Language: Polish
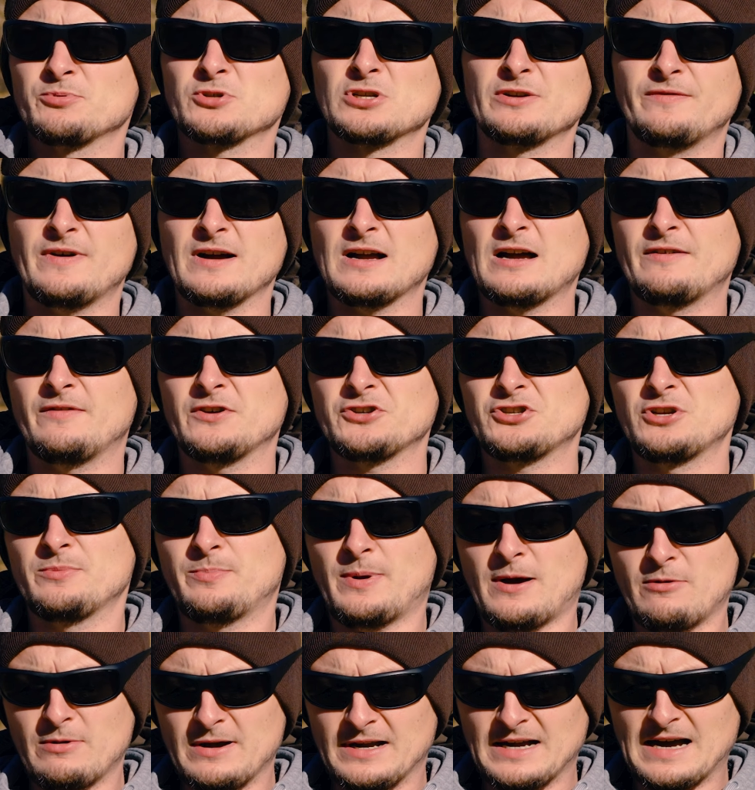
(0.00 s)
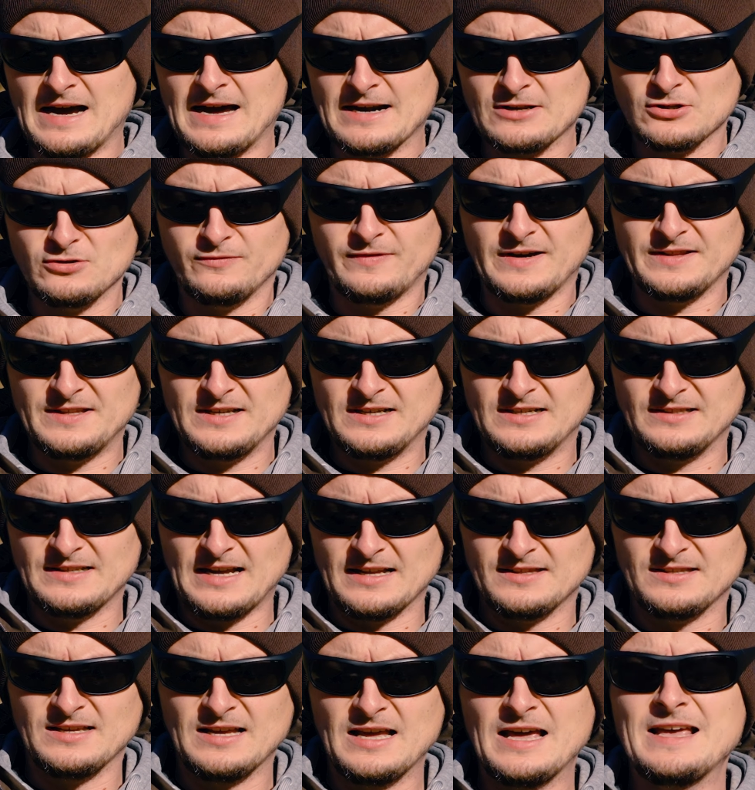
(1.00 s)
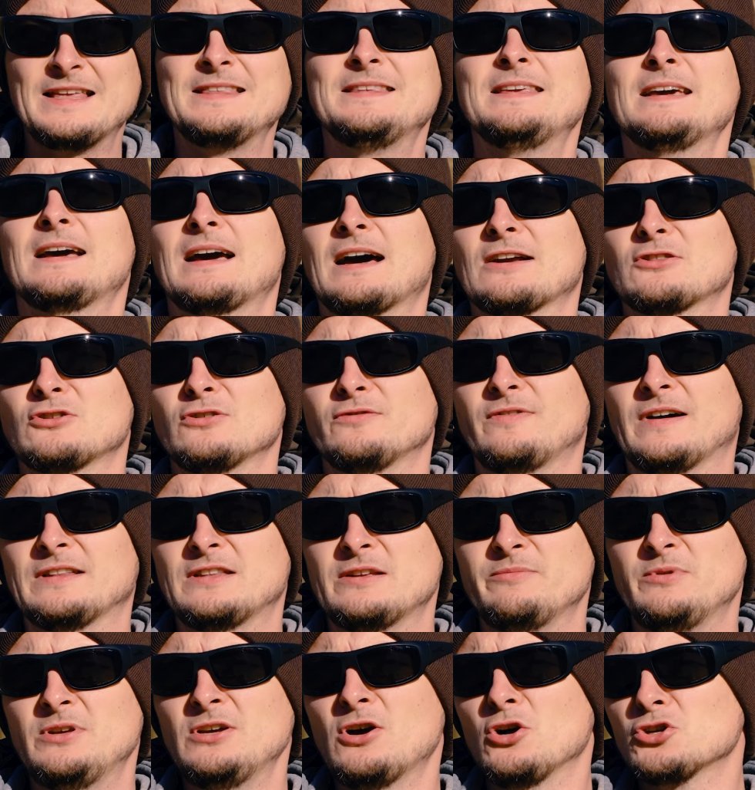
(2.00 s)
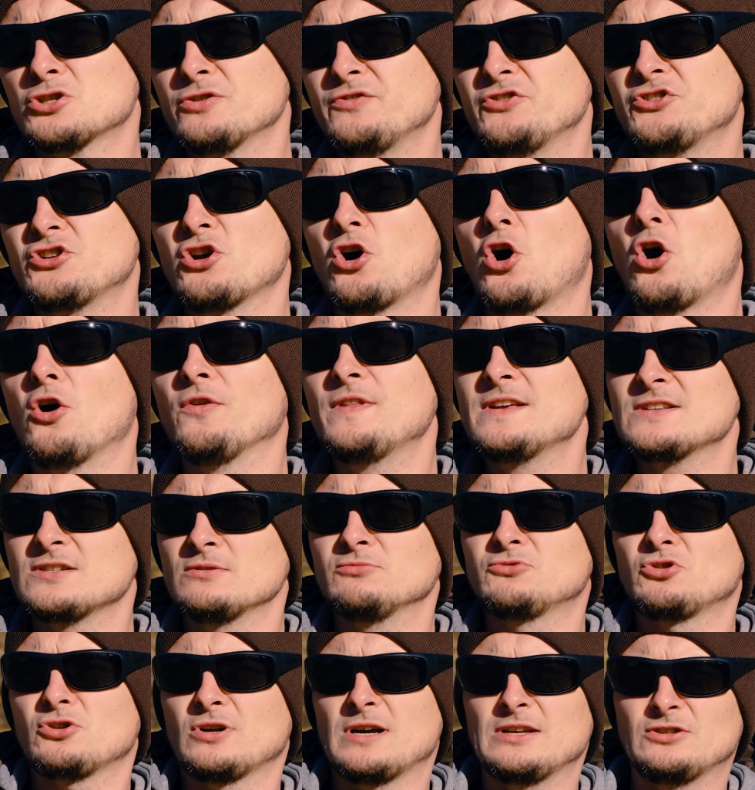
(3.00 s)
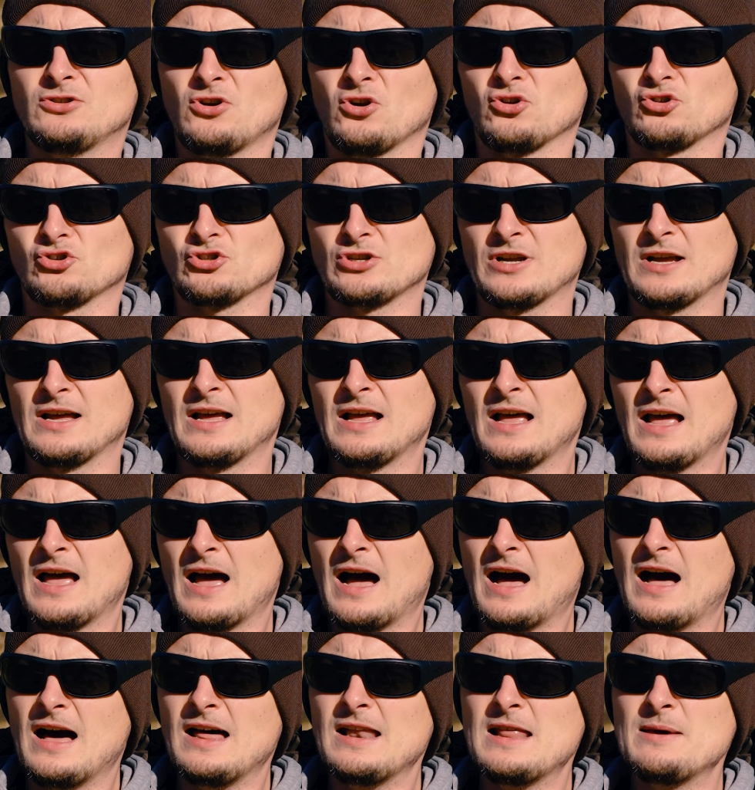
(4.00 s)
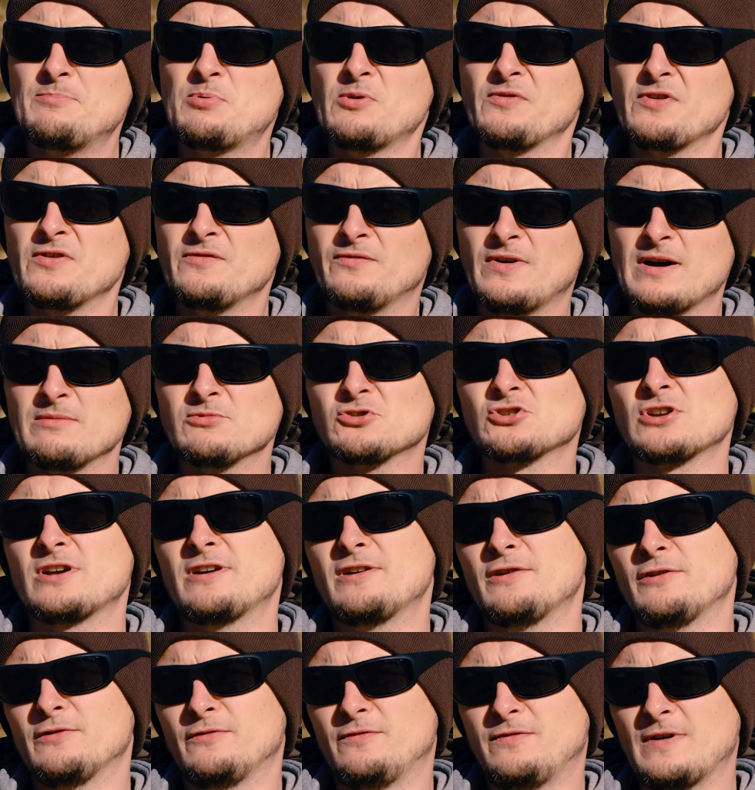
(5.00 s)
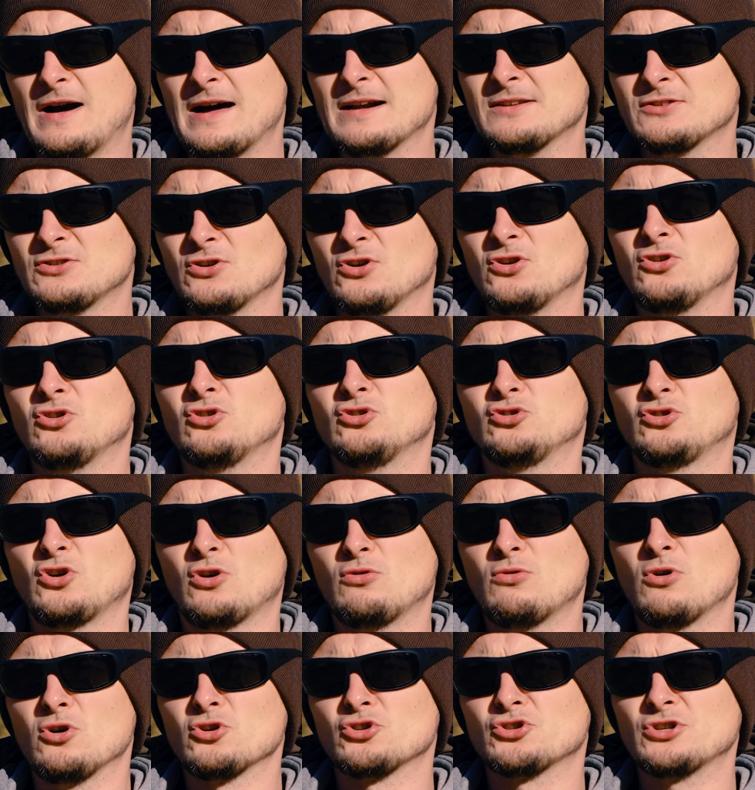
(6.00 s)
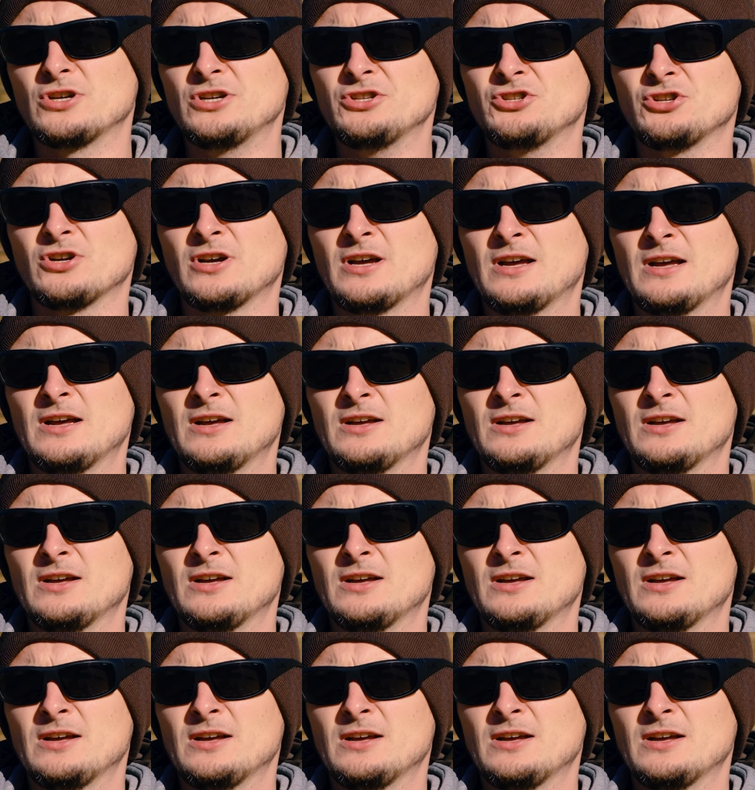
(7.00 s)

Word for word: przewaga właśnie pałek hartowanych nad niehartowanymi. Oczywiście one są trochę droższe, ale powiem Wam, że warto dołożyć